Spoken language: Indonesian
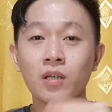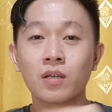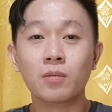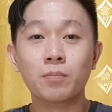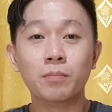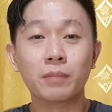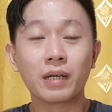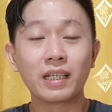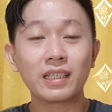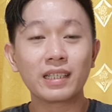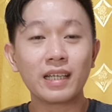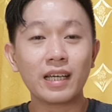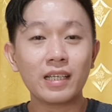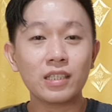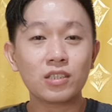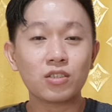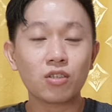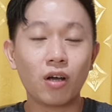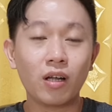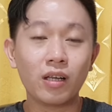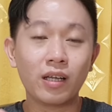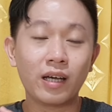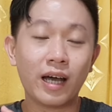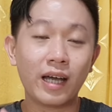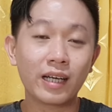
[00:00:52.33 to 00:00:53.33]
Mengenai
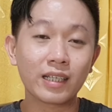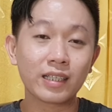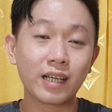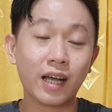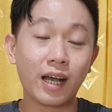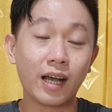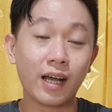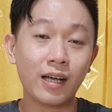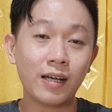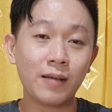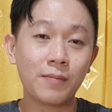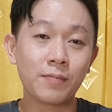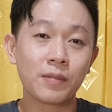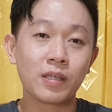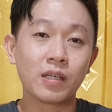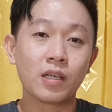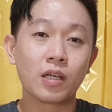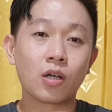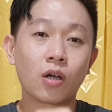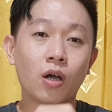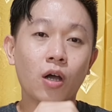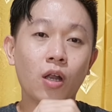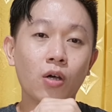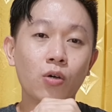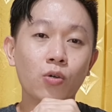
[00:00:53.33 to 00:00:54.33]
soal harga,
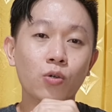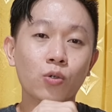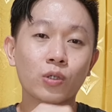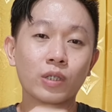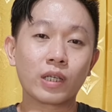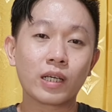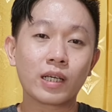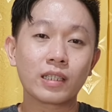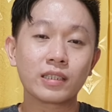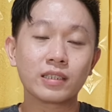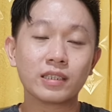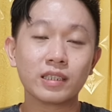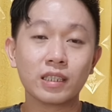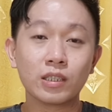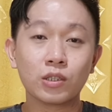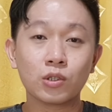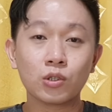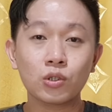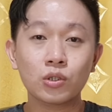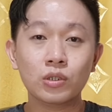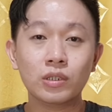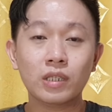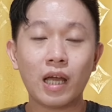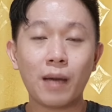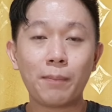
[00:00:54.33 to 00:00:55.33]
kalau ukuran kecil
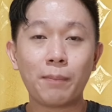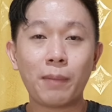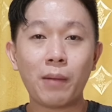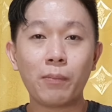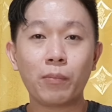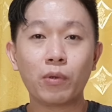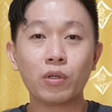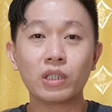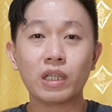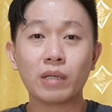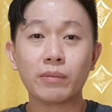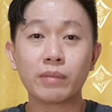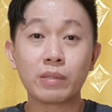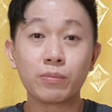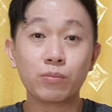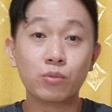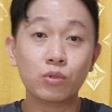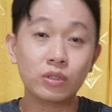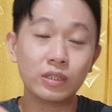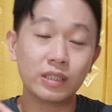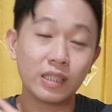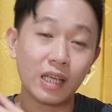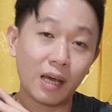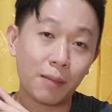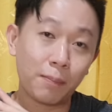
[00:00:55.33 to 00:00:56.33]
itu
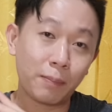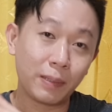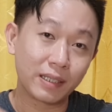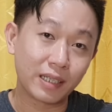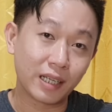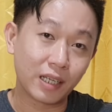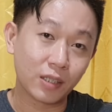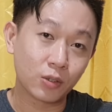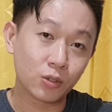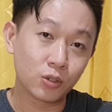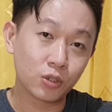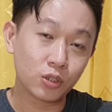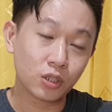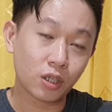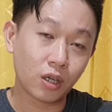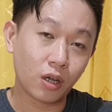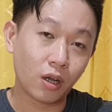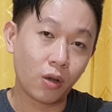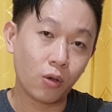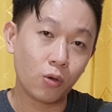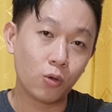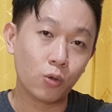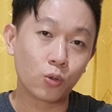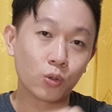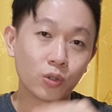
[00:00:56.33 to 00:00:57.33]
86.800,
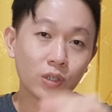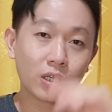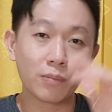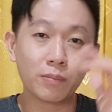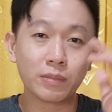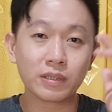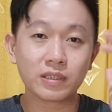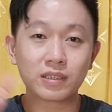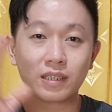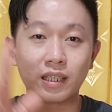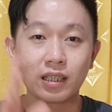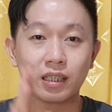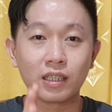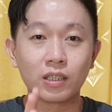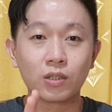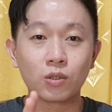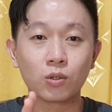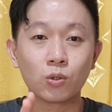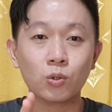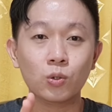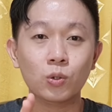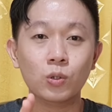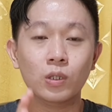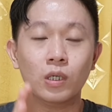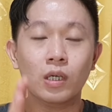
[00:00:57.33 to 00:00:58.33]
kalau ukuran besar
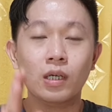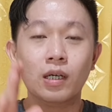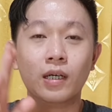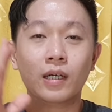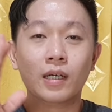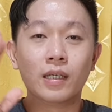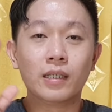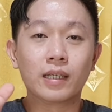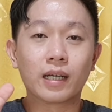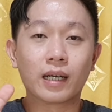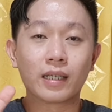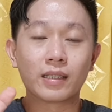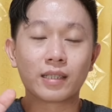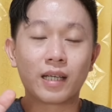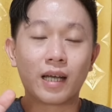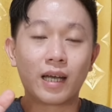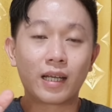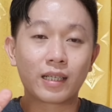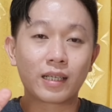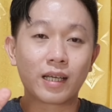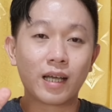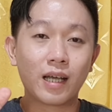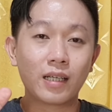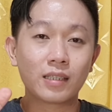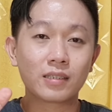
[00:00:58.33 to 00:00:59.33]
itu dengan
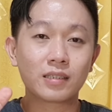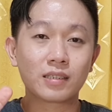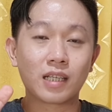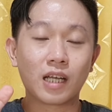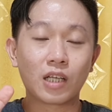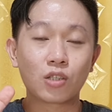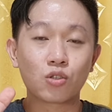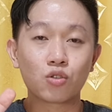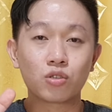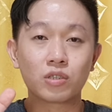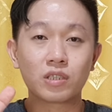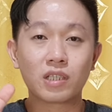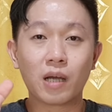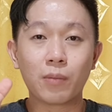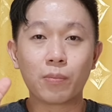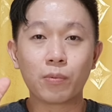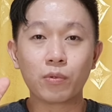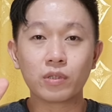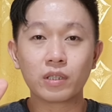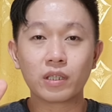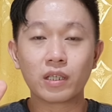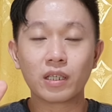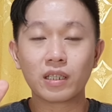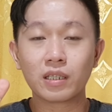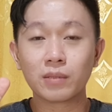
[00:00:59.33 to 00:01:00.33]
harga 133.500.